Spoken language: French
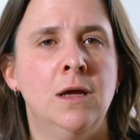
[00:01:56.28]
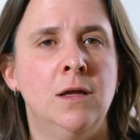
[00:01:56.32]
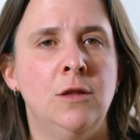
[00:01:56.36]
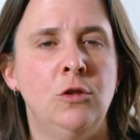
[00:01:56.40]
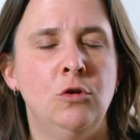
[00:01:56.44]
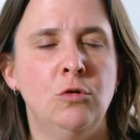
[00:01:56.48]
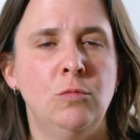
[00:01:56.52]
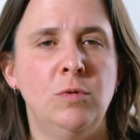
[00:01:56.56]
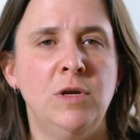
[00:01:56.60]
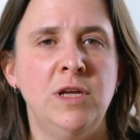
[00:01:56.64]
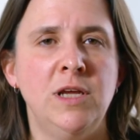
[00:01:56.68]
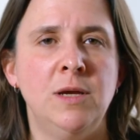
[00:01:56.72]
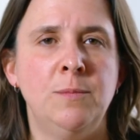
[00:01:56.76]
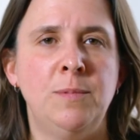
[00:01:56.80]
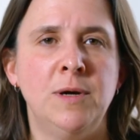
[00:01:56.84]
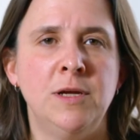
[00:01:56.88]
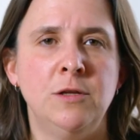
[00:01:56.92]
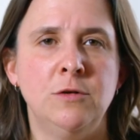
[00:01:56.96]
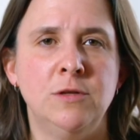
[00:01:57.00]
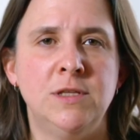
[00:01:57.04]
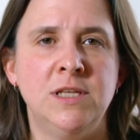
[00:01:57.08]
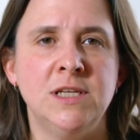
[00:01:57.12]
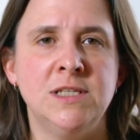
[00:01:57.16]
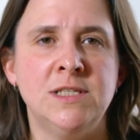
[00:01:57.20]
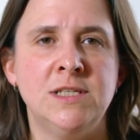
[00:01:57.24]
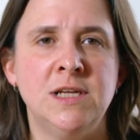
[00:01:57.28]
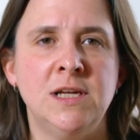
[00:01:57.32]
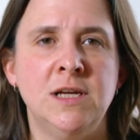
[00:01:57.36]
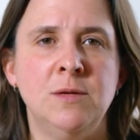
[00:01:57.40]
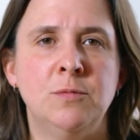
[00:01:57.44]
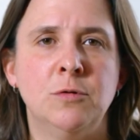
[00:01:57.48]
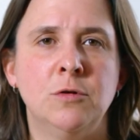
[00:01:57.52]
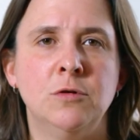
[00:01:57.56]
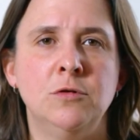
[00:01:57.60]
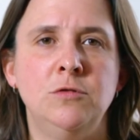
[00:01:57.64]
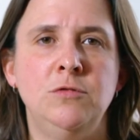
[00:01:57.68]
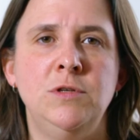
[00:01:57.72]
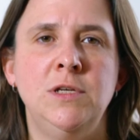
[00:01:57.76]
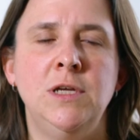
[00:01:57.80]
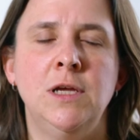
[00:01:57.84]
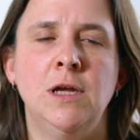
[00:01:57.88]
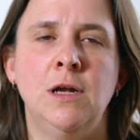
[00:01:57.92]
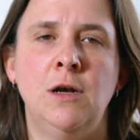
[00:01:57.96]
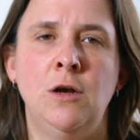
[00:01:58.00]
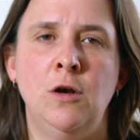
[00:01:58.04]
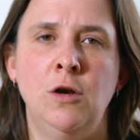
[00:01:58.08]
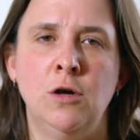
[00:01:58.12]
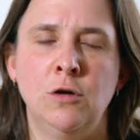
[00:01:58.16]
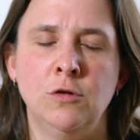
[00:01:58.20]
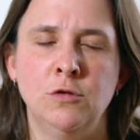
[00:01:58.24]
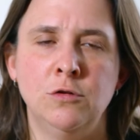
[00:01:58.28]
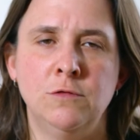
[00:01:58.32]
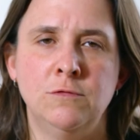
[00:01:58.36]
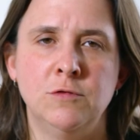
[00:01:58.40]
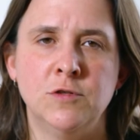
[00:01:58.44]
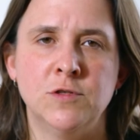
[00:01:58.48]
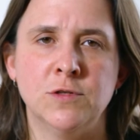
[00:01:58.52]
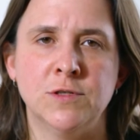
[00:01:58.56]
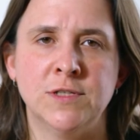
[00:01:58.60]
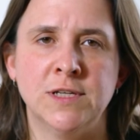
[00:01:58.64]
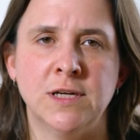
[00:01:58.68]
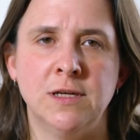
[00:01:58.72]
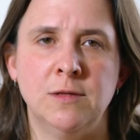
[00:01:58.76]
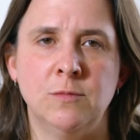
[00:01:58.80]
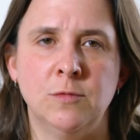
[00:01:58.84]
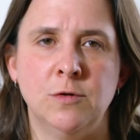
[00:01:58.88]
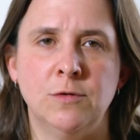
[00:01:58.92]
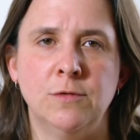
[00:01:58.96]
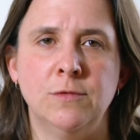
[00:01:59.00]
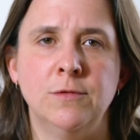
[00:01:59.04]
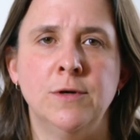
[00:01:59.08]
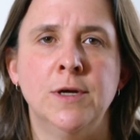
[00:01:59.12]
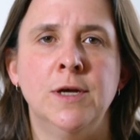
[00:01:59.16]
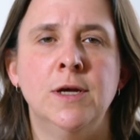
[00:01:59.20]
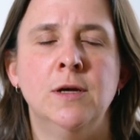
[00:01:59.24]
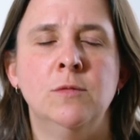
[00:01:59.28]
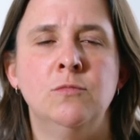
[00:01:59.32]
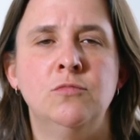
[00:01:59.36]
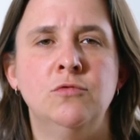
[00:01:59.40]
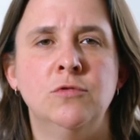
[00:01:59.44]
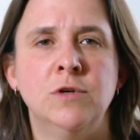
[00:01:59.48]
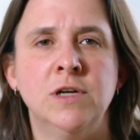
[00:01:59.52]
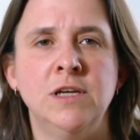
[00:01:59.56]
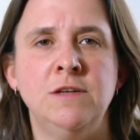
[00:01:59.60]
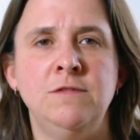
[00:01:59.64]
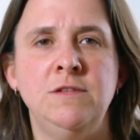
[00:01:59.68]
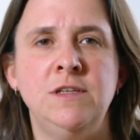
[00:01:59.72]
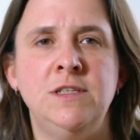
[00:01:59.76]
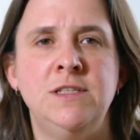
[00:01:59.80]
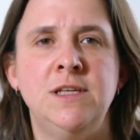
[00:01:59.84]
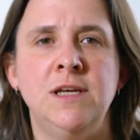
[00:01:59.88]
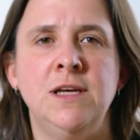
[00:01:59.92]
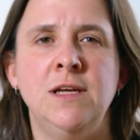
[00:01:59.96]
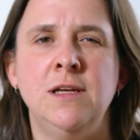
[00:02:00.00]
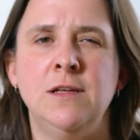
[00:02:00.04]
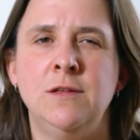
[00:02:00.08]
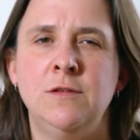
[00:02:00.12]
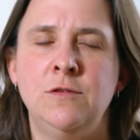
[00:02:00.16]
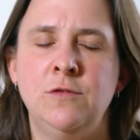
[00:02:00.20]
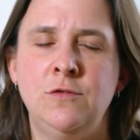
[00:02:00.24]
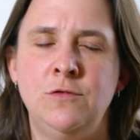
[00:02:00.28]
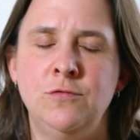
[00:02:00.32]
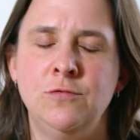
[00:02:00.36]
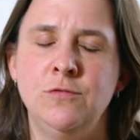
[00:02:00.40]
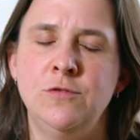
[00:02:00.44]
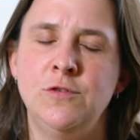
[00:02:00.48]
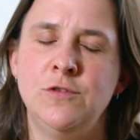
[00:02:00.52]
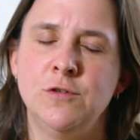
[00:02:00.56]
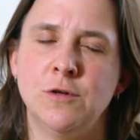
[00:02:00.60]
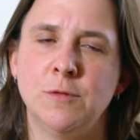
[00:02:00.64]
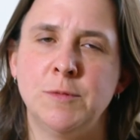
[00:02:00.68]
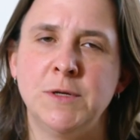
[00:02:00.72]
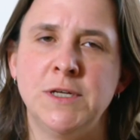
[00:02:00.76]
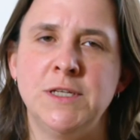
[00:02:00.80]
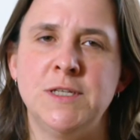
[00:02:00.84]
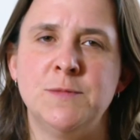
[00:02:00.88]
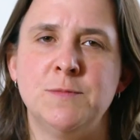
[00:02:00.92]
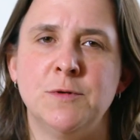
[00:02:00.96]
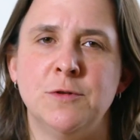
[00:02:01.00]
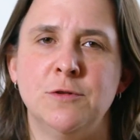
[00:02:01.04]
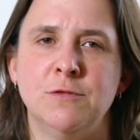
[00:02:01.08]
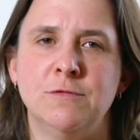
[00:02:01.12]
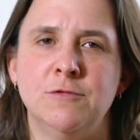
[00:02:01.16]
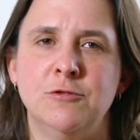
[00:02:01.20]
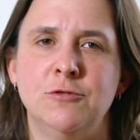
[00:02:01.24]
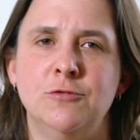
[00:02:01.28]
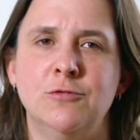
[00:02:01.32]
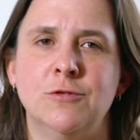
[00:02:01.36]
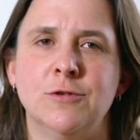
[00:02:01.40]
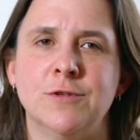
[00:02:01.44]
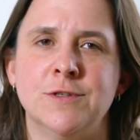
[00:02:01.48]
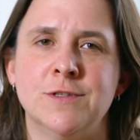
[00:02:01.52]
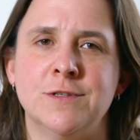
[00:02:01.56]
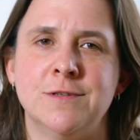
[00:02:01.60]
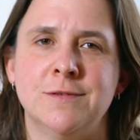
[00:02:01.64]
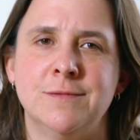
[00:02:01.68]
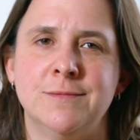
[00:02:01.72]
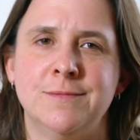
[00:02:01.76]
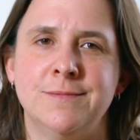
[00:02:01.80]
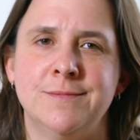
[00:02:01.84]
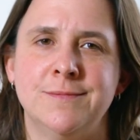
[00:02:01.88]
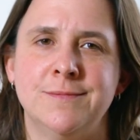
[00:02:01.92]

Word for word: N'oubliez pas de tester les produits lors de vos entraînements pour éviter toute surprise pendant vos courses.